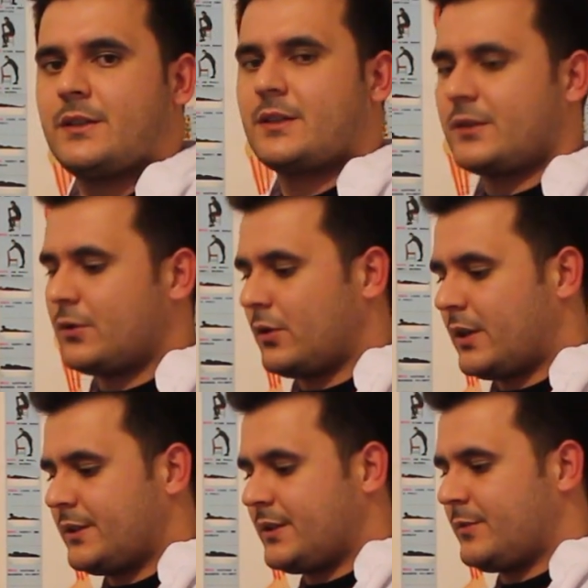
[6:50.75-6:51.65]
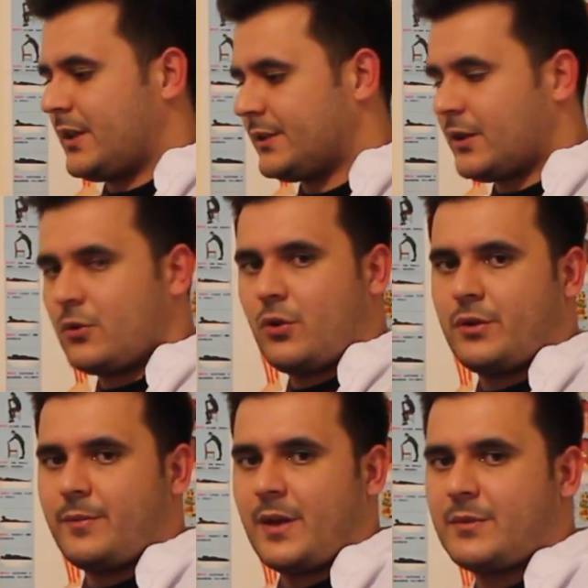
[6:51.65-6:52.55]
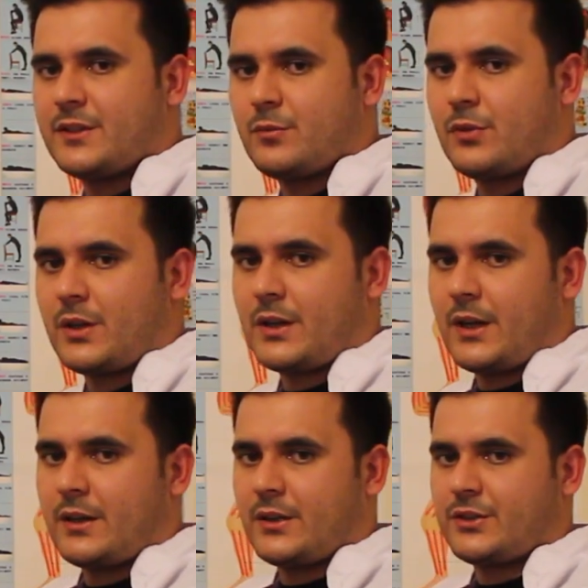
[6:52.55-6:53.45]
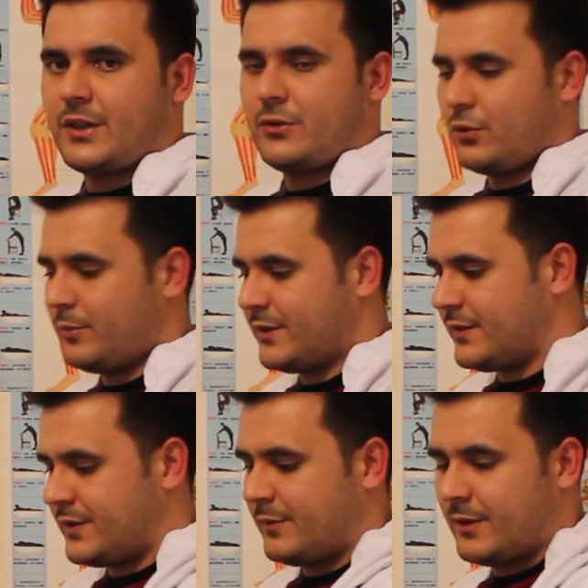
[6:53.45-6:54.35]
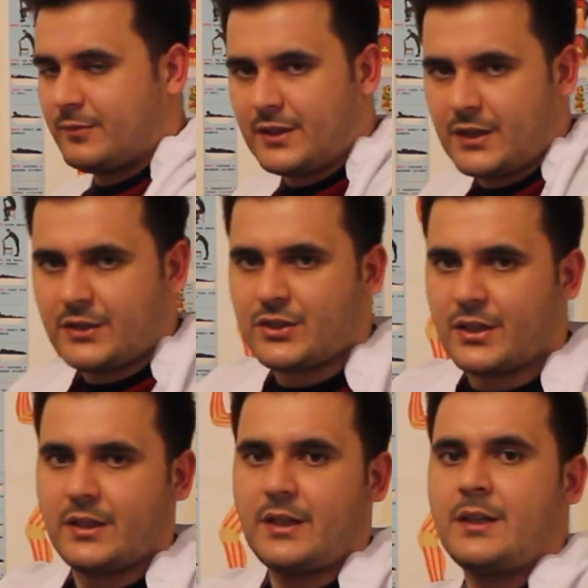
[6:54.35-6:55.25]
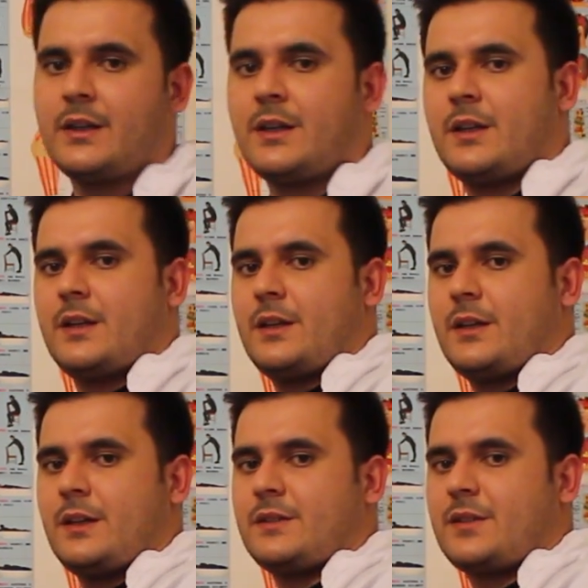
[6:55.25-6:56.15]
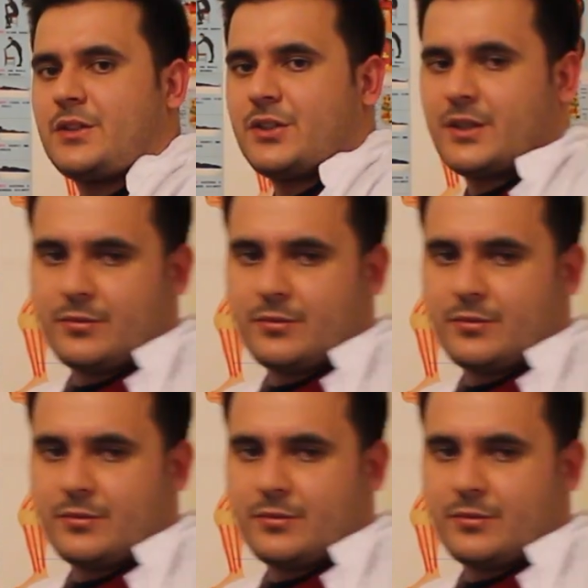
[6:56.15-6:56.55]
Sıkıntılı olan dizimin altına koydum. Hem kısmi olarak aşağıya doğru bastıracağım hem de yine aynı şekilde stretching